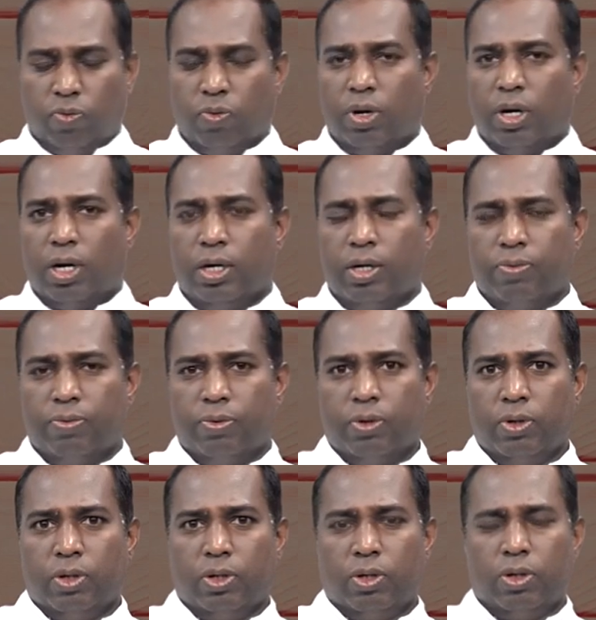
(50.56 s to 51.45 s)

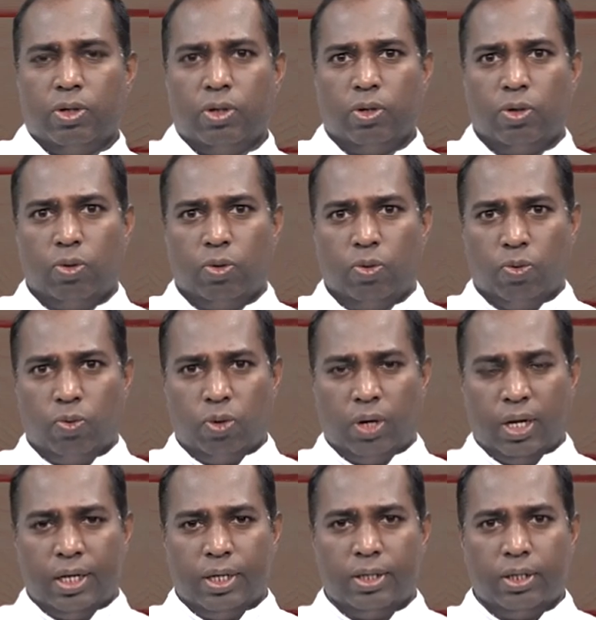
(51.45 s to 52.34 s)
வாழ்வு
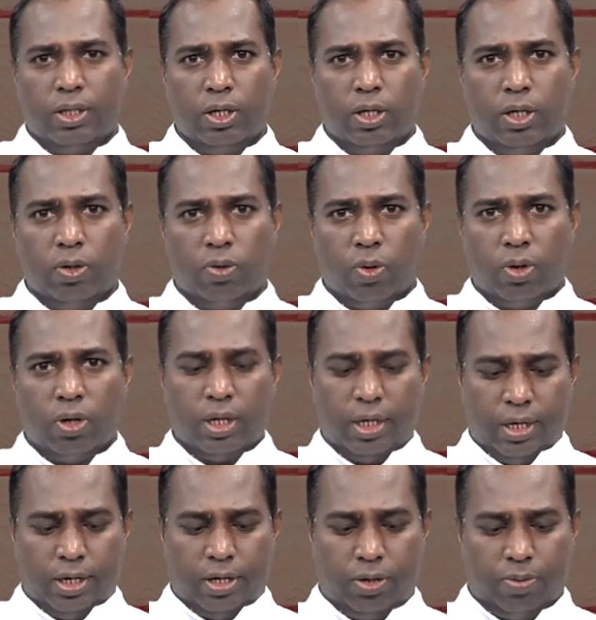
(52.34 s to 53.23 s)
உடைந்து
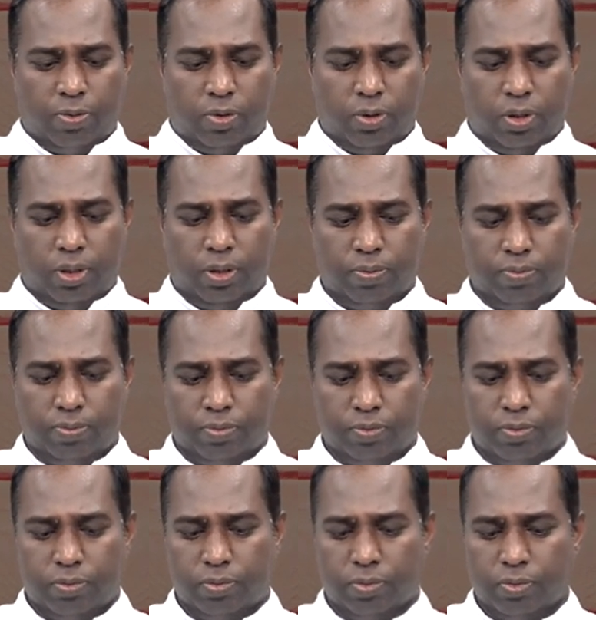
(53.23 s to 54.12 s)
நொறுங்குகின்ற பொழுது
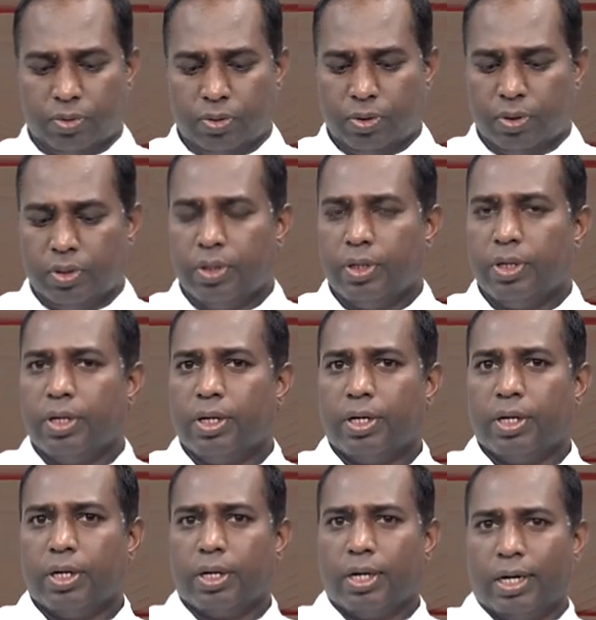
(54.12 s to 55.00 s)

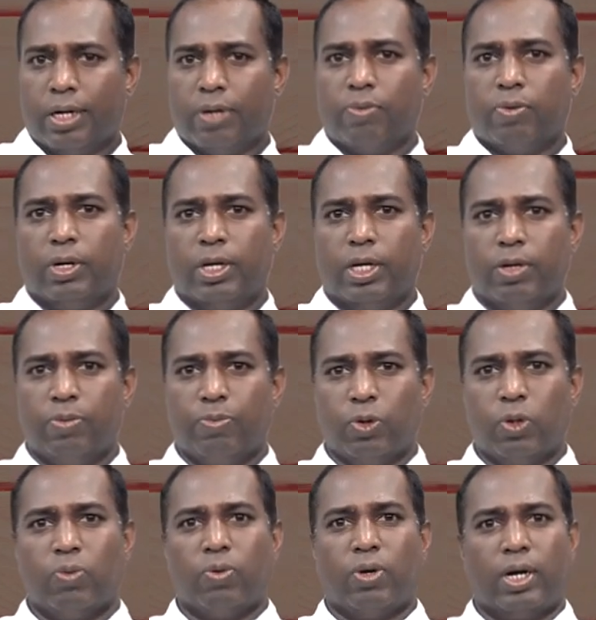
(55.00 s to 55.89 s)
கடவுளை
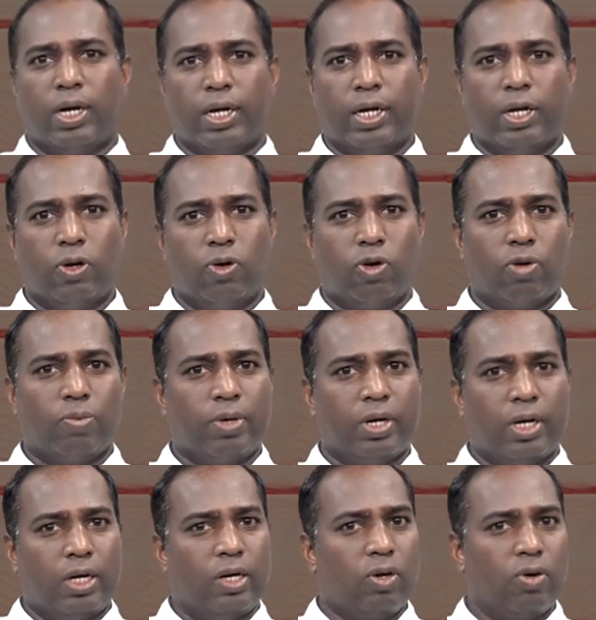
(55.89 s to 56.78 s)
பொதுவாக எல்லோருமே
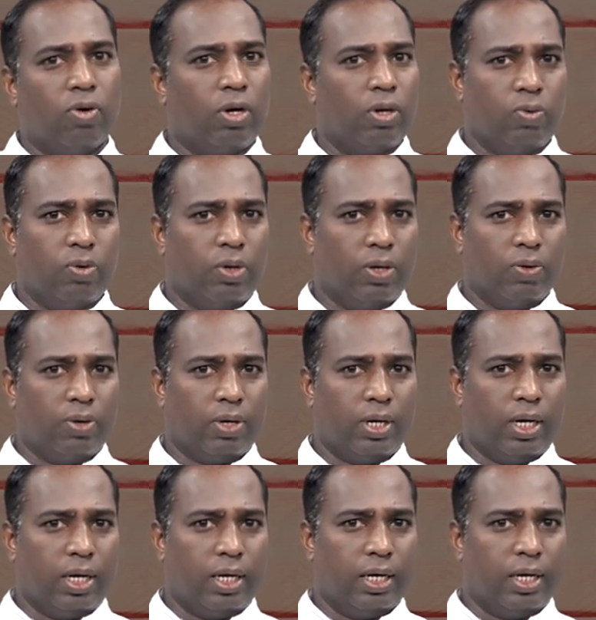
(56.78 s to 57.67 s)

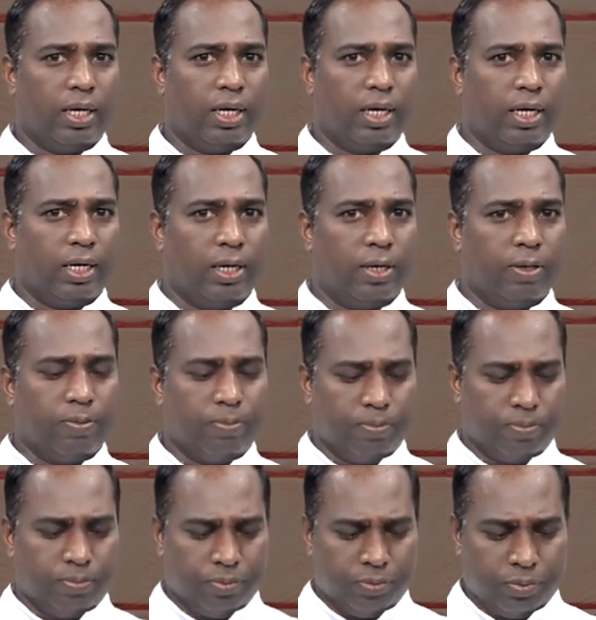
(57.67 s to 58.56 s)
கண்டுகொள்ளக்கூடியவர்களாக இருக்கிறார்கள்
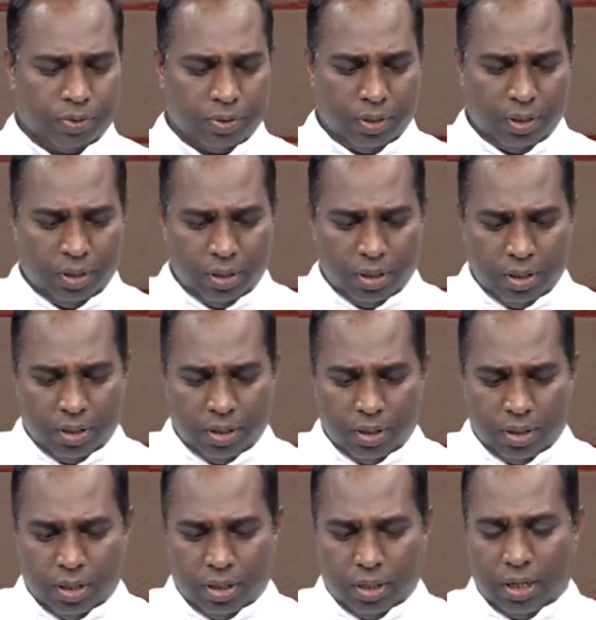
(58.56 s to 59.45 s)

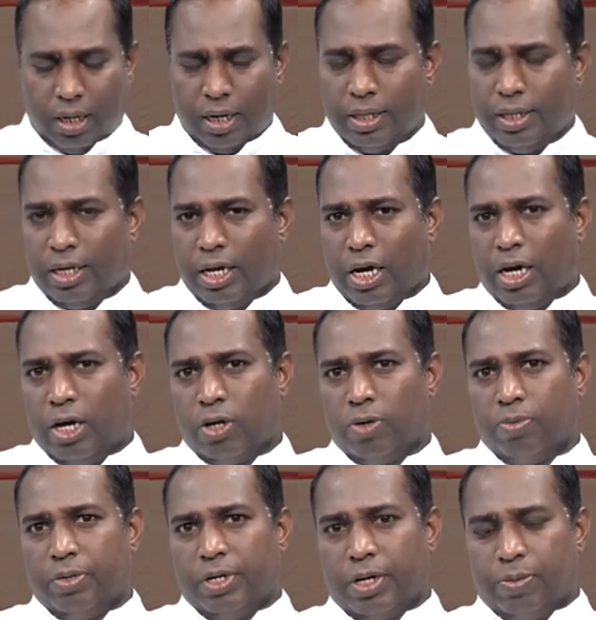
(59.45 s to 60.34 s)
அல்லது
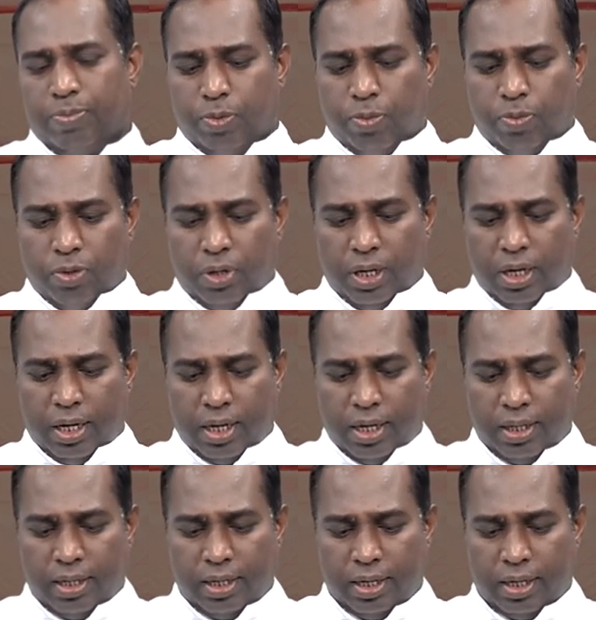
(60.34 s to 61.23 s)
யாரும் நிரப்ப
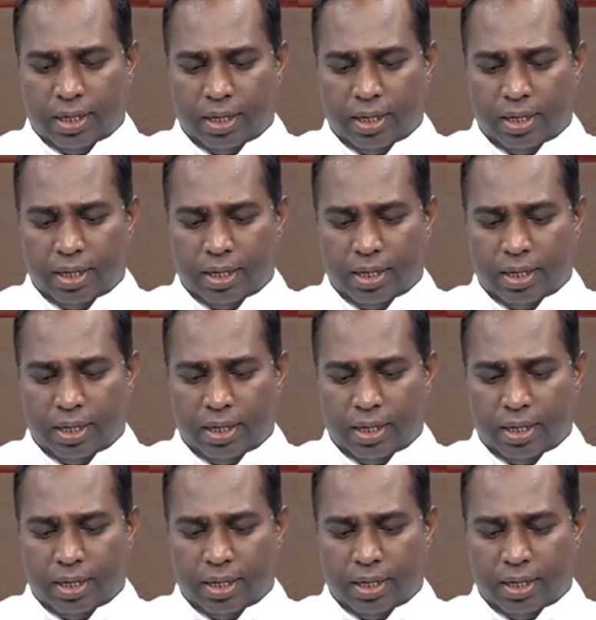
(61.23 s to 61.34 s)
முடியாத